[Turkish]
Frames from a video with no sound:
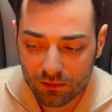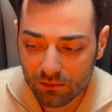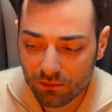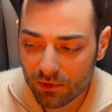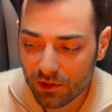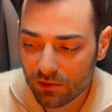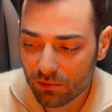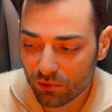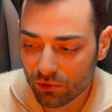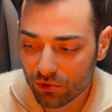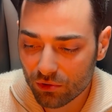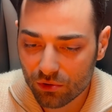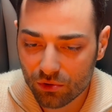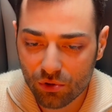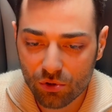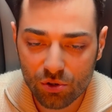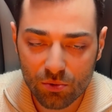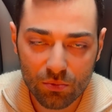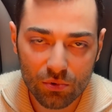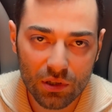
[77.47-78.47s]
Biz bunu
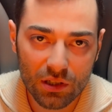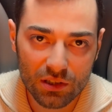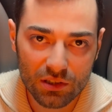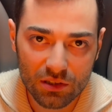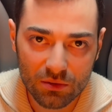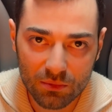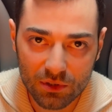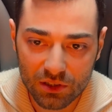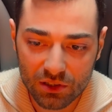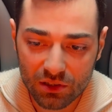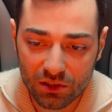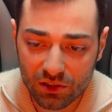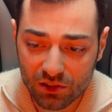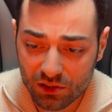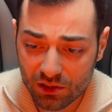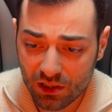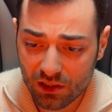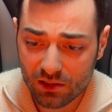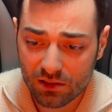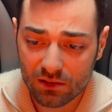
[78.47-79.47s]
çözüme ulaştırmaya
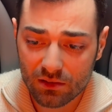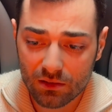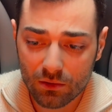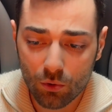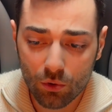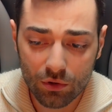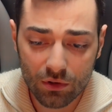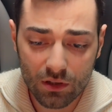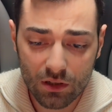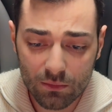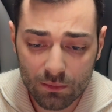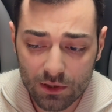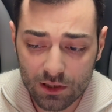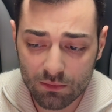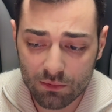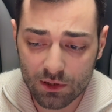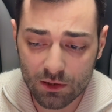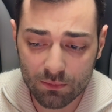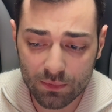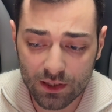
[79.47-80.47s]
çalışacağız. Oynanabilir
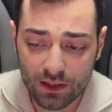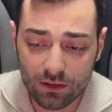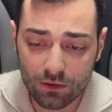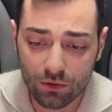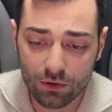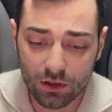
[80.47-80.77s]
bir pingle